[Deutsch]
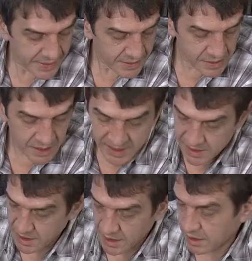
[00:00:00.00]
sie
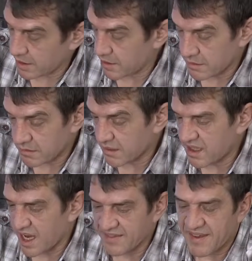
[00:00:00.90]
lässt sich
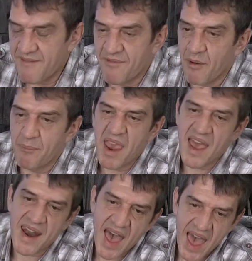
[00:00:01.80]
ganz einfach
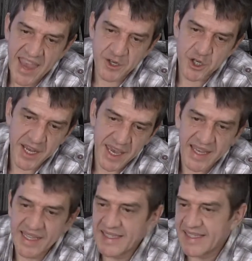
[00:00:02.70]
Perlen
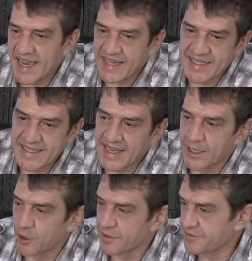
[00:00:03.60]
einstecken, zack, das Ding
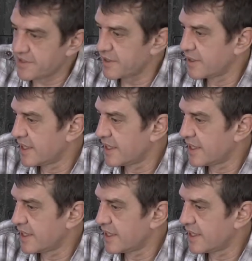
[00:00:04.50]
läuft.